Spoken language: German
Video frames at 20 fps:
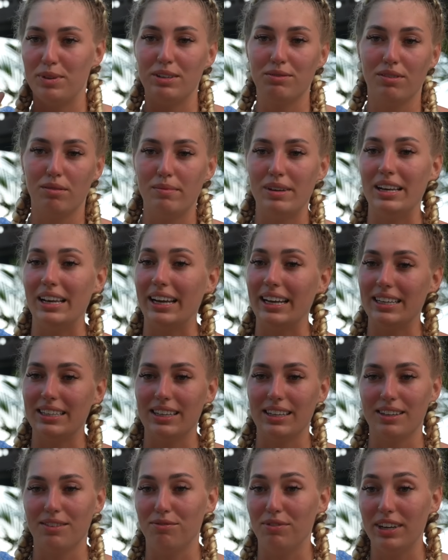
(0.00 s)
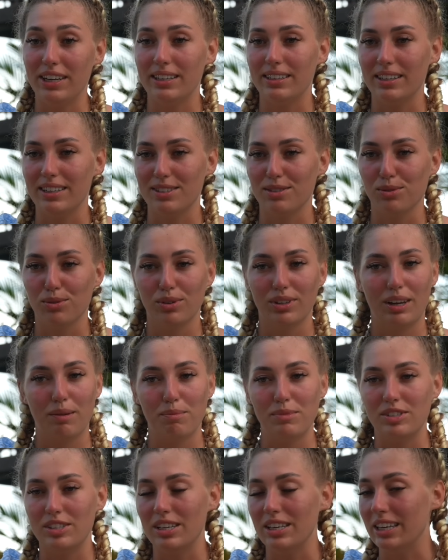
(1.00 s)
meine Familie richtig wichtig, so ich habe
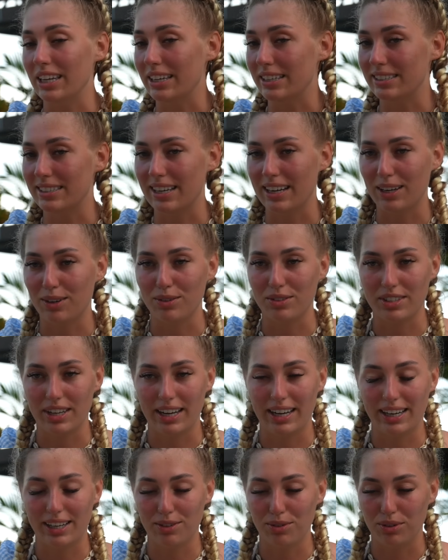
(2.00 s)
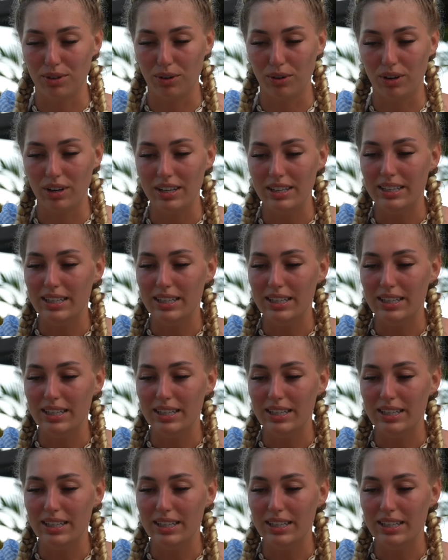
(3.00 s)
mit denen jeden Tag Kontakt und auch